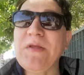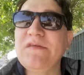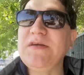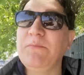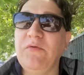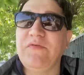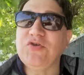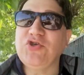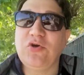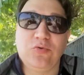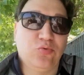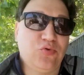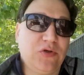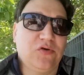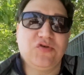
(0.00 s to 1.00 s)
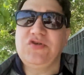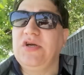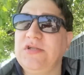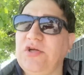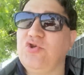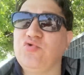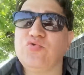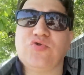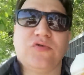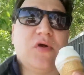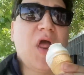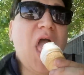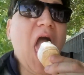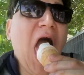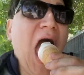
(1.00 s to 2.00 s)
stiamo facendo tutti così ed è
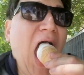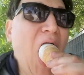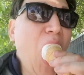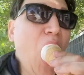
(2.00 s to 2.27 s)
giusto